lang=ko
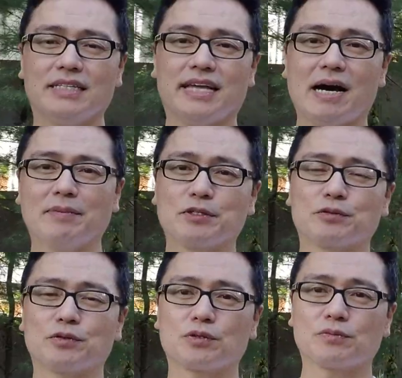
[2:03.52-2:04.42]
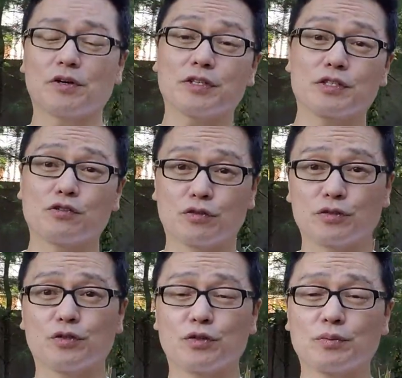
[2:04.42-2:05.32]
예, 아마존도 조금 떨어지고
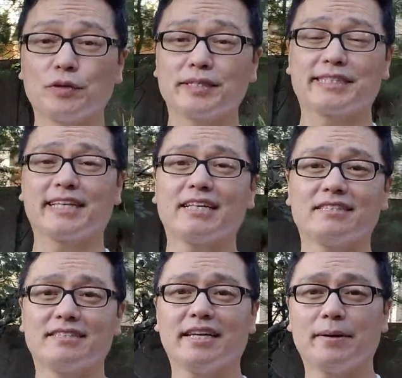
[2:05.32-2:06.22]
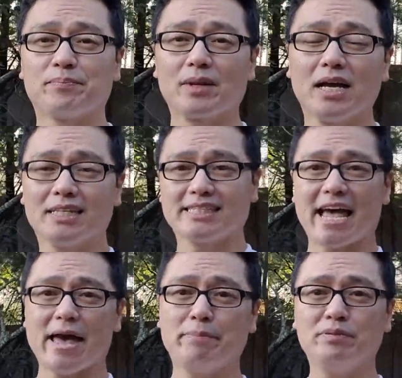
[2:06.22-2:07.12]
구글도 좀 떨어지긴 했는데 자,
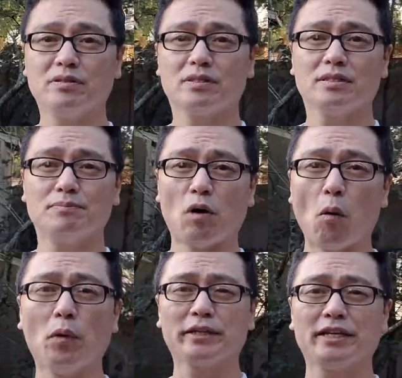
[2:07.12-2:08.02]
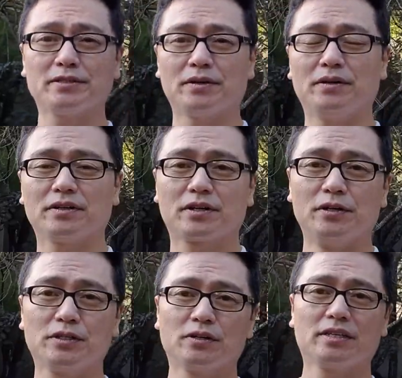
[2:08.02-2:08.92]
애플은 법원에서
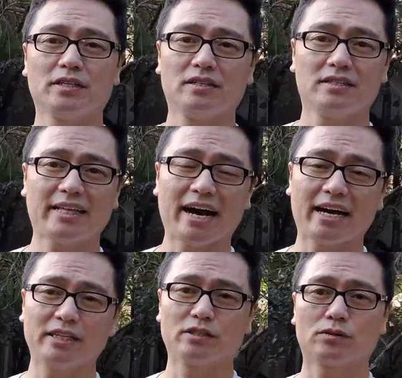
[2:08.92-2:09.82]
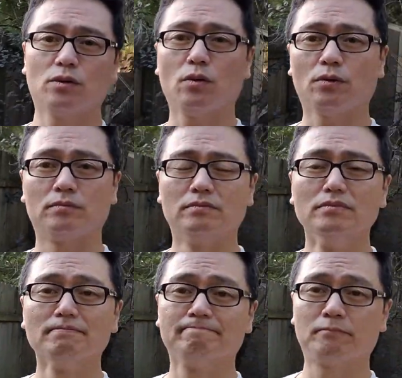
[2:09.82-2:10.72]
결정이 나가지고
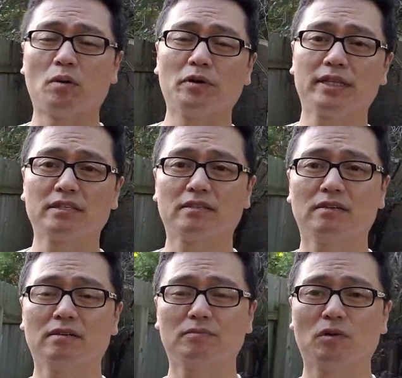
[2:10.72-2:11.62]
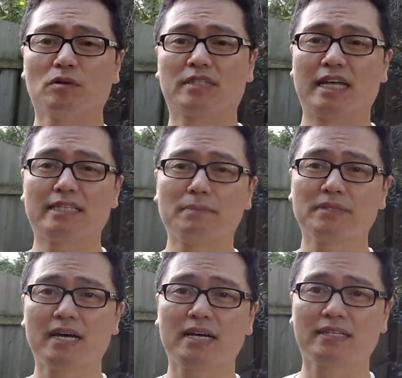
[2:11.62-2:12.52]
법원 차원에서 뭐
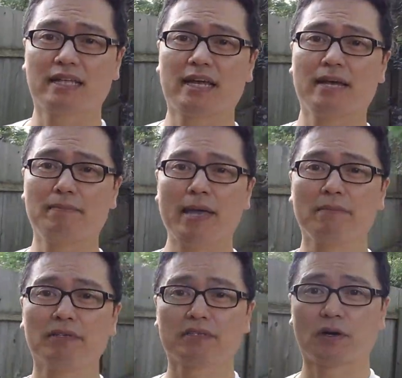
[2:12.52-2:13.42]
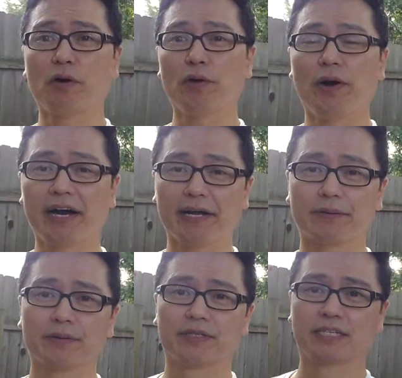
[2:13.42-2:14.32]
제3자한테 페이먼트를
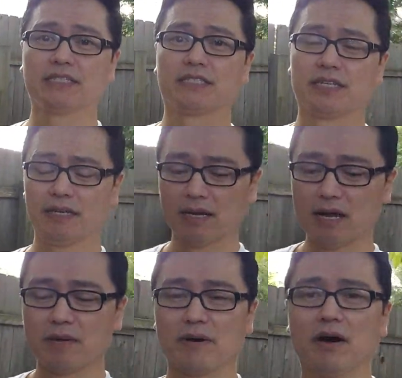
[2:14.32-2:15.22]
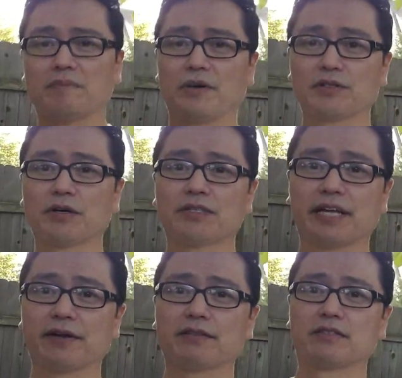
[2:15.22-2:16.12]
허용하라고 이렇게 이제 어 명령을
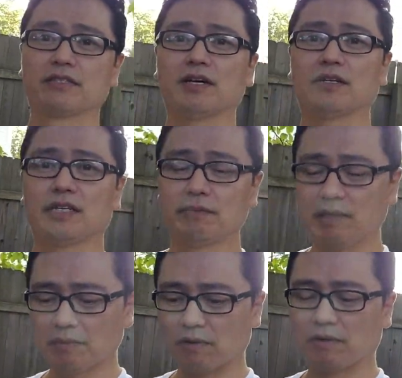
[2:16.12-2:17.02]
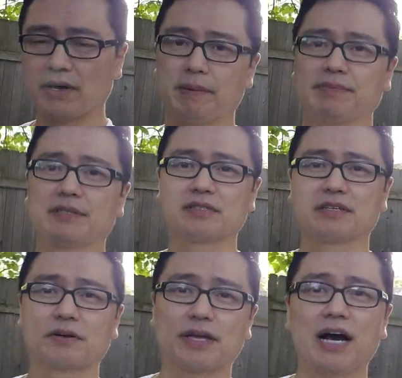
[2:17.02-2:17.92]
내렸는데요. 이미 뭐 애플은
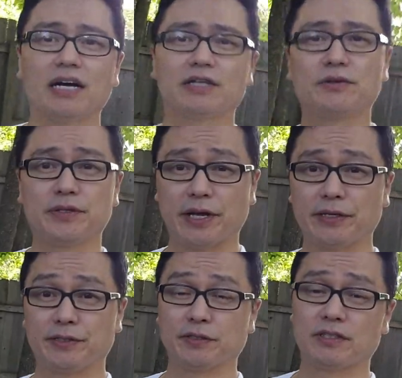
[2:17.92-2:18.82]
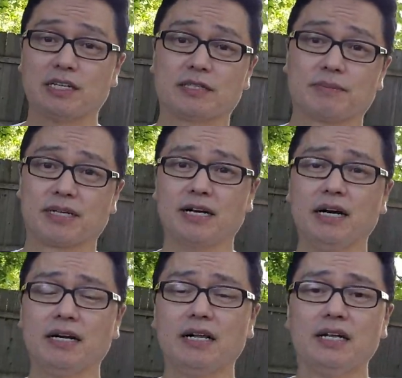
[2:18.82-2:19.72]
그렇게 하기로 되어 있었지 않습니까?
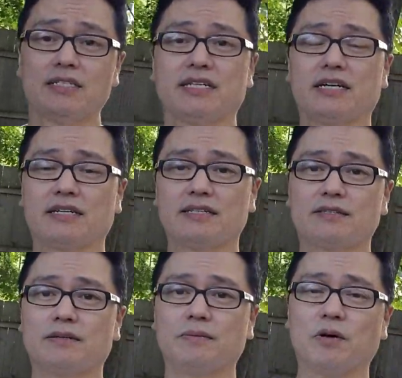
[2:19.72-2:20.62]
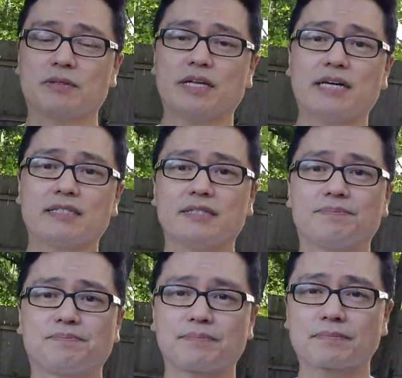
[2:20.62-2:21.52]
자, 그래서 뭐
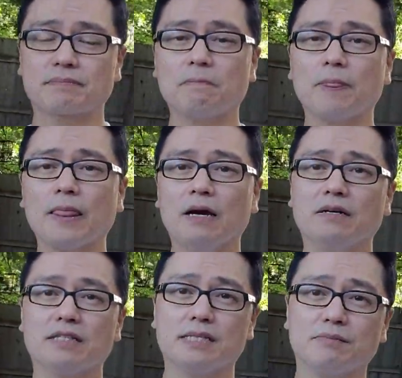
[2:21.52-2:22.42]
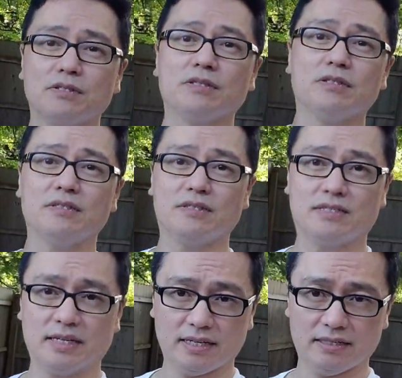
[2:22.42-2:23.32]
다른 어, 지불
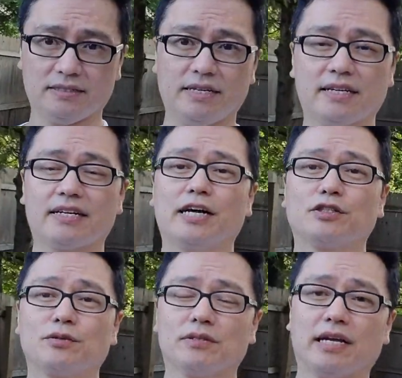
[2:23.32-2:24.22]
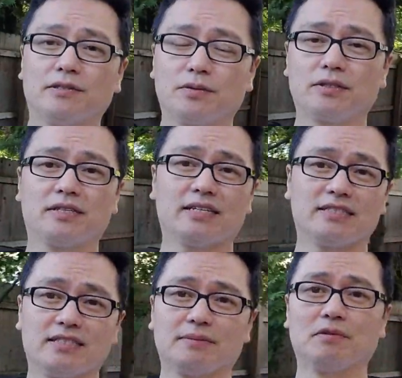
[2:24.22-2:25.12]
이제 체계를 가지고 있는
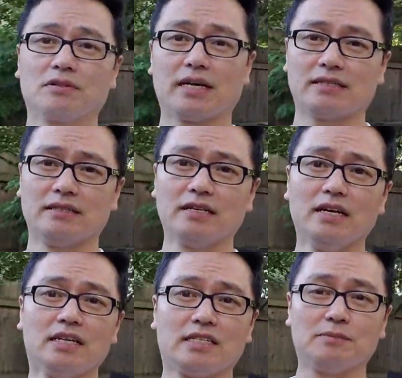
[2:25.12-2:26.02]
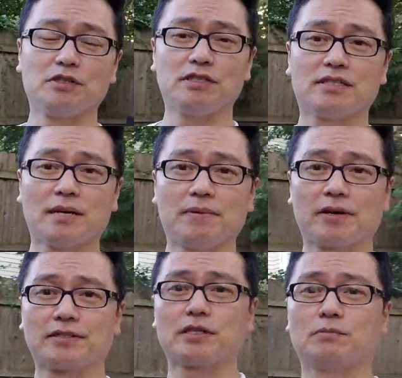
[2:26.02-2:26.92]
안드로이드라든지 뭐 다른 지불 시스템에
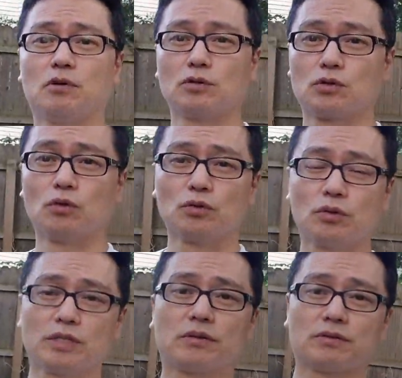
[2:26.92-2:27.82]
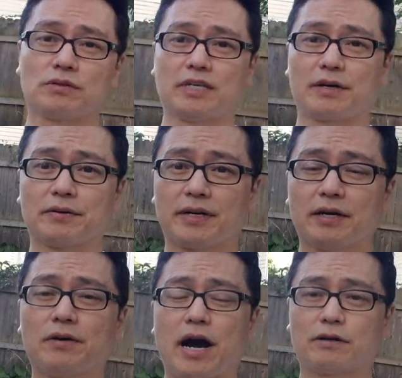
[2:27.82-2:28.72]
굉장히 뭐 좋은 호재로서 작용을 한
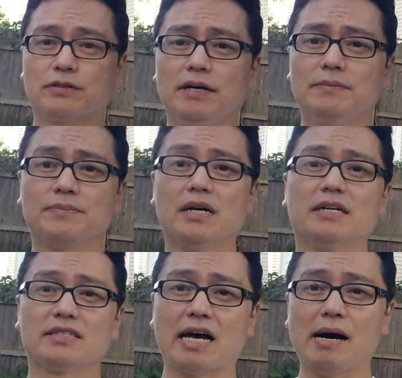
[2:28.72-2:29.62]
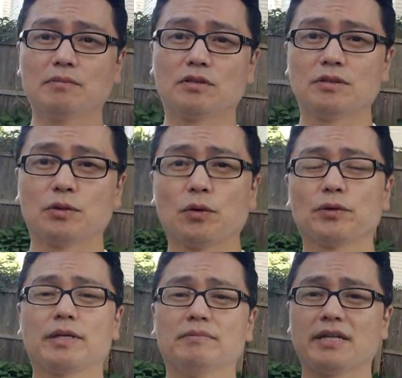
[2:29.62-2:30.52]
것 같고요. 자 아무튼 요거
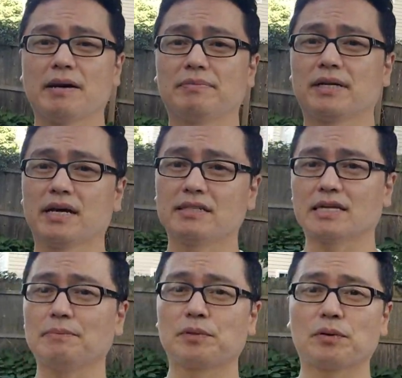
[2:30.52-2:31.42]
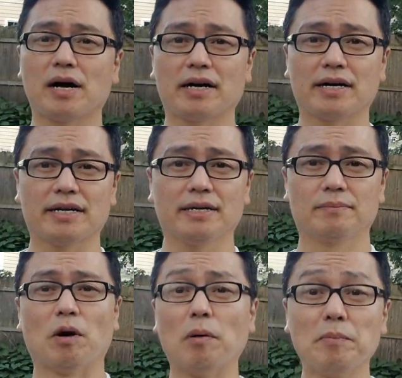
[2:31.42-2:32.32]
때문에 애플이 한 3% 가까이
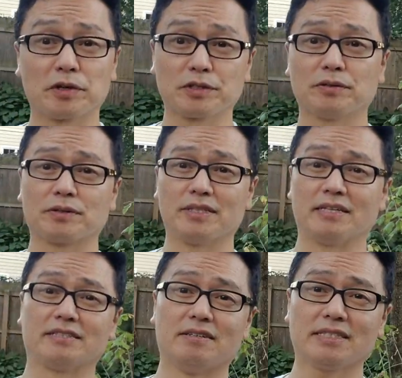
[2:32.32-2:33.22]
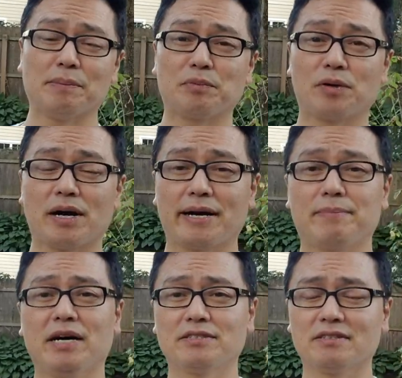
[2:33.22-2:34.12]
법원 명령으로 인해서 3% 가까이
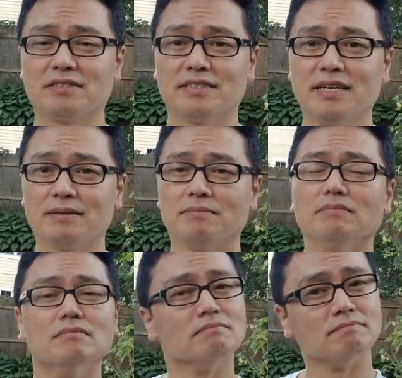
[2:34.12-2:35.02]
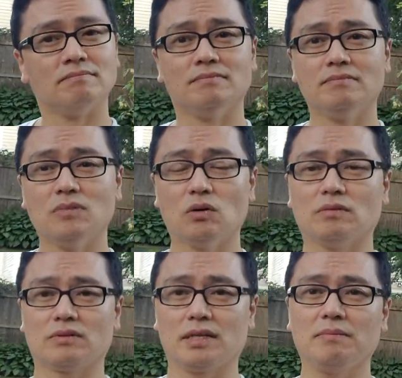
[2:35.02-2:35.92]
빠졌는데 음,
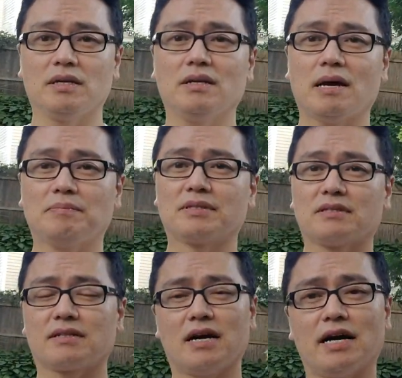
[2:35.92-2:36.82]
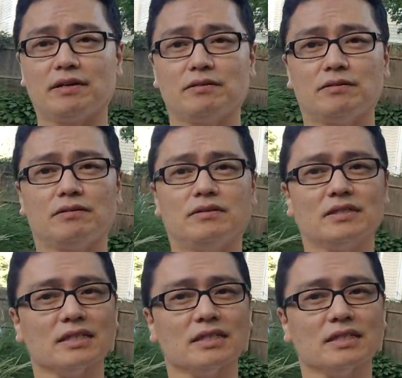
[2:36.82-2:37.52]
뭐 이미 애플은 그렇게 하기로